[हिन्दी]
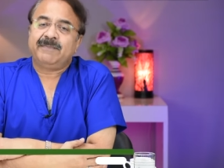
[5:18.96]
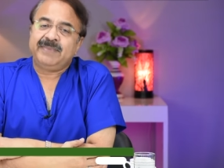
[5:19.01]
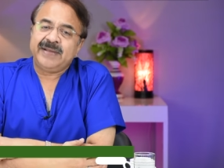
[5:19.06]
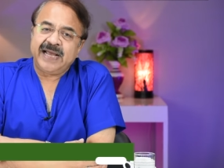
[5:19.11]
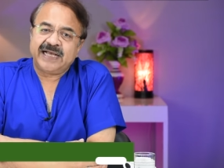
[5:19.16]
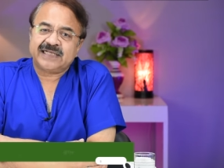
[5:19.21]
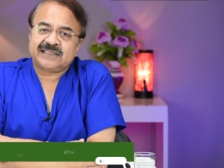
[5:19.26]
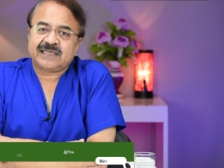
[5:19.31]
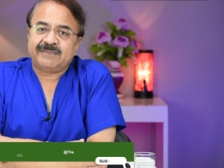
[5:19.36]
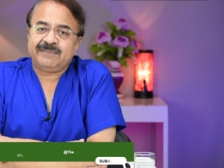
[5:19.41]
कभी
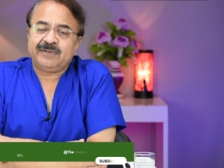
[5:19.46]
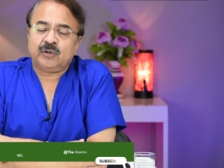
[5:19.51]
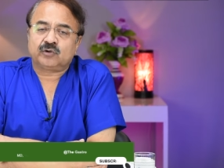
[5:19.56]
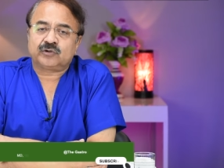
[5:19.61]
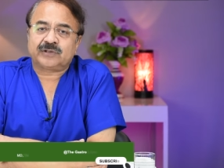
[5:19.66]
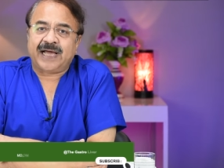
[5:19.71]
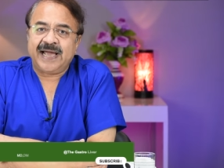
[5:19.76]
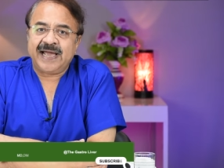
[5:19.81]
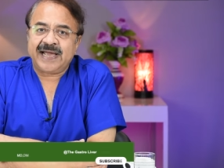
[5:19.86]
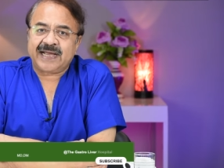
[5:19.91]
ऐसा भी
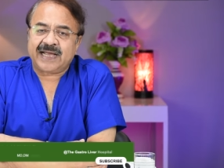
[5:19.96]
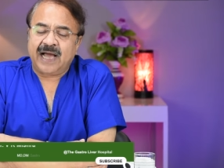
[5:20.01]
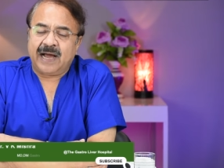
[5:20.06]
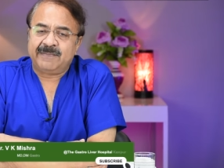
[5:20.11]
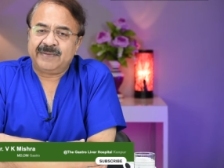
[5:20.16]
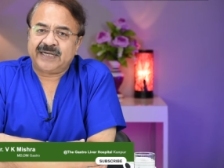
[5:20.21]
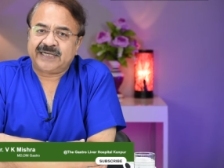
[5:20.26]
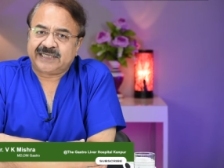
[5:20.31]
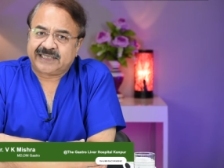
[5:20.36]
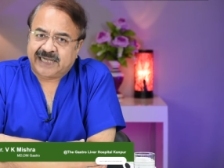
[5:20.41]
होता है कि
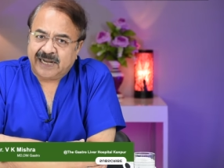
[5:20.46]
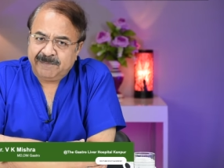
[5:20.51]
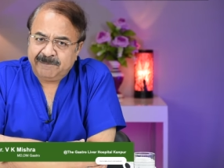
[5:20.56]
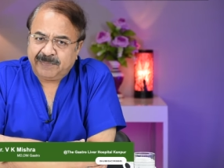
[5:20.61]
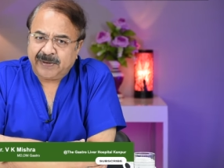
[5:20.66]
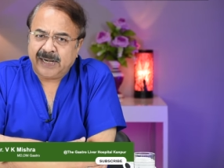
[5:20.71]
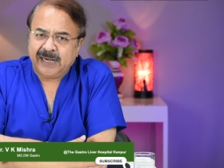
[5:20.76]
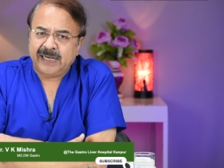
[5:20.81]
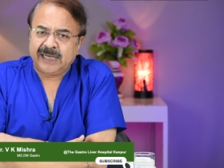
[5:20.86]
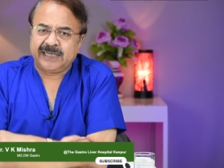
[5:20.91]
हमें
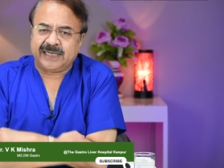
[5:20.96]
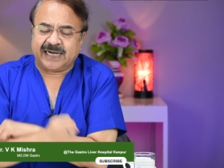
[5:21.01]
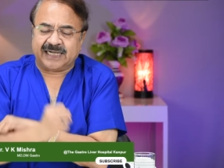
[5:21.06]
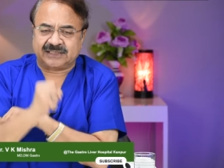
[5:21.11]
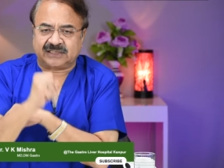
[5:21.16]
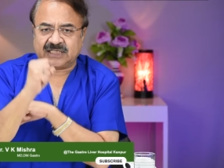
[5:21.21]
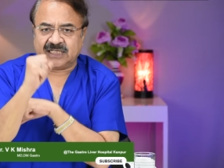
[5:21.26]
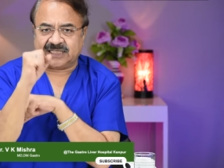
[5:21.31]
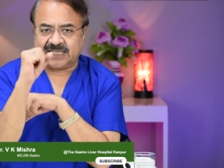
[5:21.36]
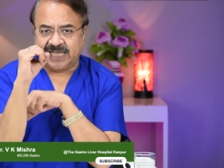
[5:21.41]
टेम्परेली
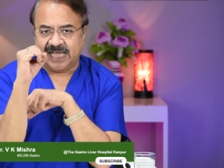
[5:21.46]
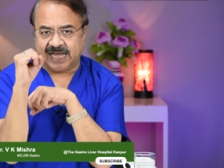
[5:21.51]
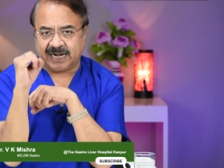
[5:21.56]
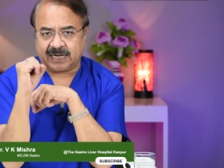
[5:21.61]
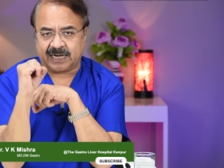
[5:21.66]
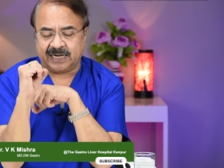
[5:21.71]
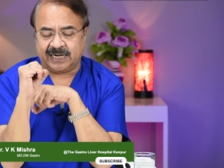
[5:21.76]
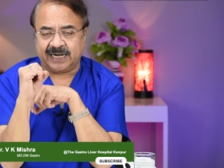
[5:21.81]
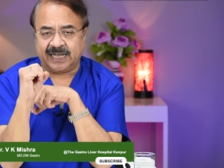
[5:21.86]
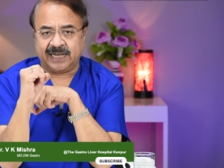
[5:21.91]
रास्ता तैयार
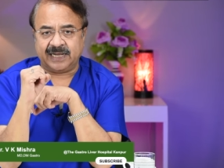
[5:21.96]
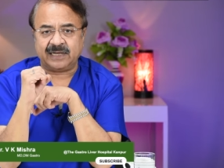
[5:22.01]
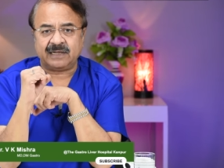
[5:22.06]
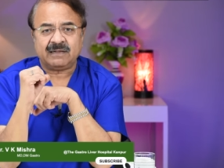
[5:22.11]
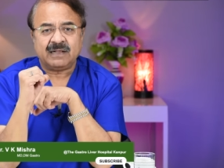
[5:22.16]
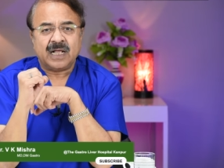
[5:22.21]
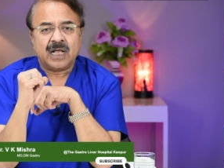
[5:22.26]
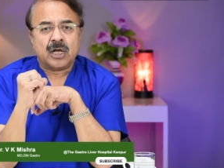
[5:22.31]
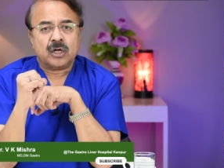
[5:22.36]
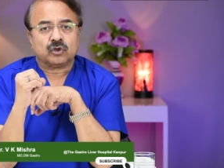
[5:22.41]
करना है
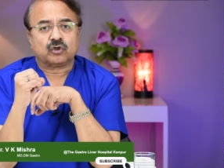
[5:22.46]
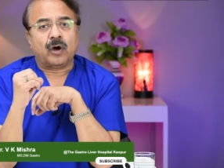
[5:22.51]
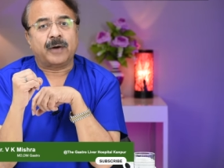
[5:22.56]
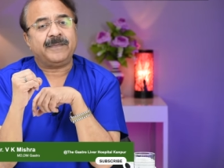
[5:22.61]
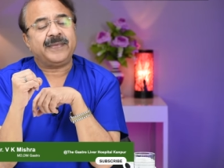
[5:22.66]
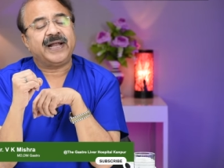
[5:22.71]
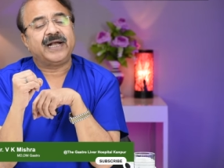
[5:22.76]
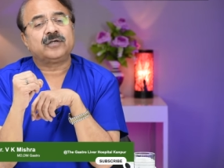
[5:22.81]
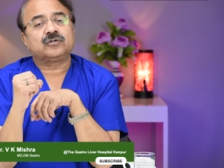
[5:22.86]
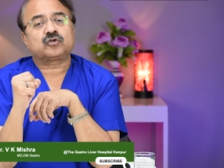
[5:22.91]
तो
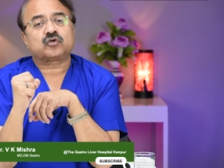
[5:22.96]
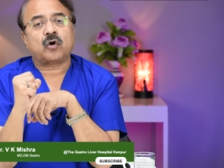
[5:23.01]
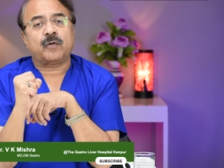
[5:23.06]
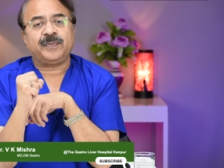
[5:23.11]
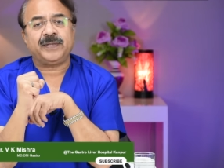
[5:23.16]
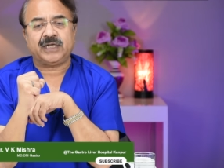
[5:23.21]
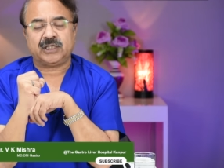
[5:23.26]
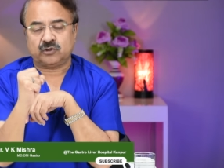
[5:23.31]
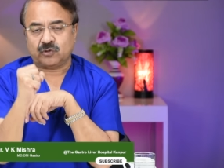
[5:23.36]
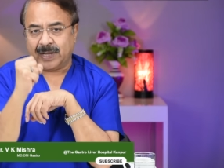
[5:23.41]
हम
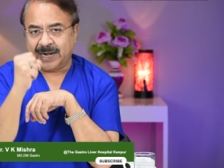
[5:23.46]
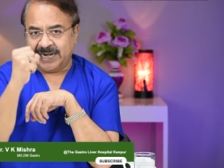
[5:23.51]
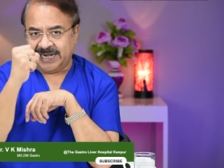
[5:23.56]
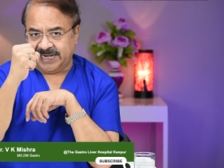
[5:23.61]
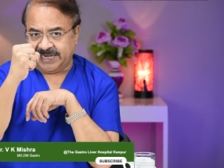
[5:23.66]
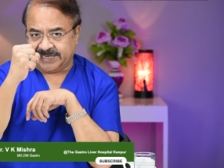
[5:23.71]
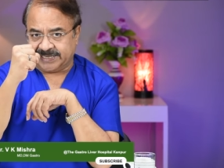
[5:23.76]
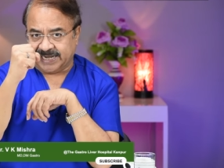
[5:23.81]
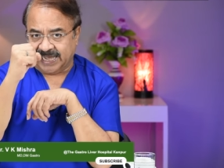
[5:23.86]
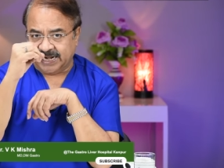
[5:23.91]
एंडोस्कोपी के द्वारा
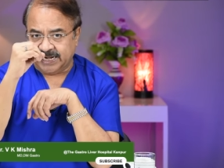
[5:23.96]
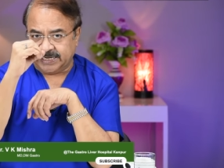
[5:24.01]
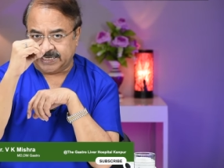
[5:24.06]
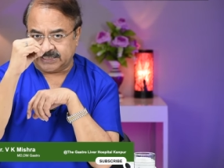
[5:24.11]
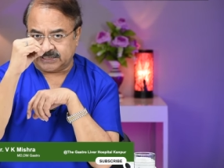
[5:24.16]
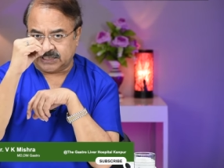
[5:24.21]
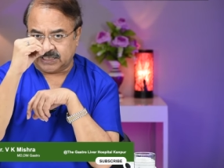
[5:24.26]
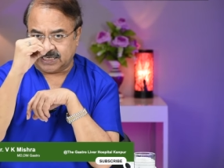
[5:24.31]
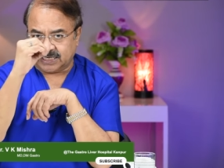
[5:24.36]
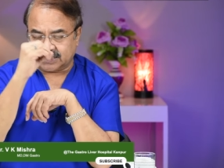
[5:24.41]
एक
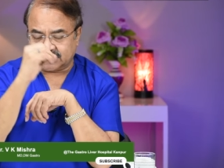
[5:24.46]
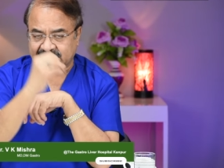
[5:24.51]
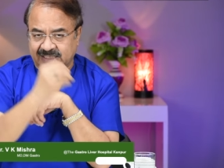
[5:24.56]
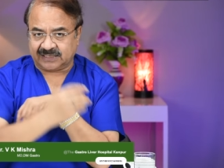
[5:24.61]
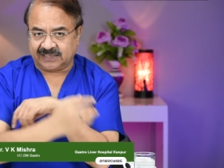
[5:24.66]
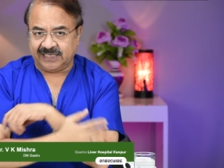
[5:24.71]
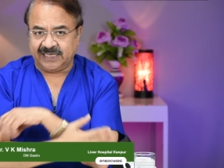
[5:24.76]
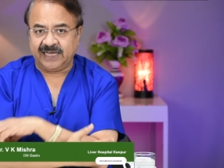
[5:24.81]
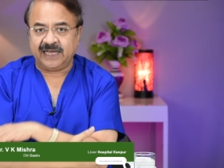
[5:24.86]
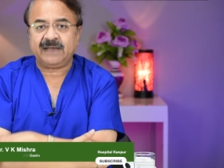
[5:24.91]
डायलिटेशन कर
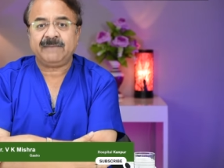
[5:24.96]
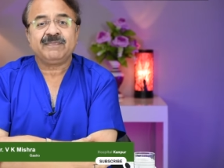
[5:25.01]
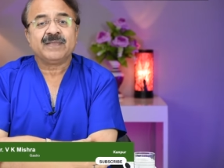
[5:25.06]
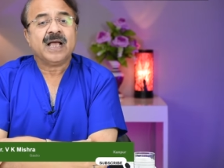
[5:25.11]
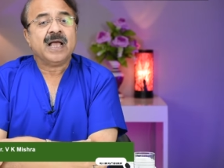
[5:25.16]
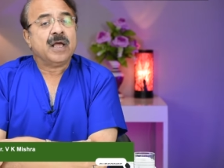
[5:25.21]
सकते हैं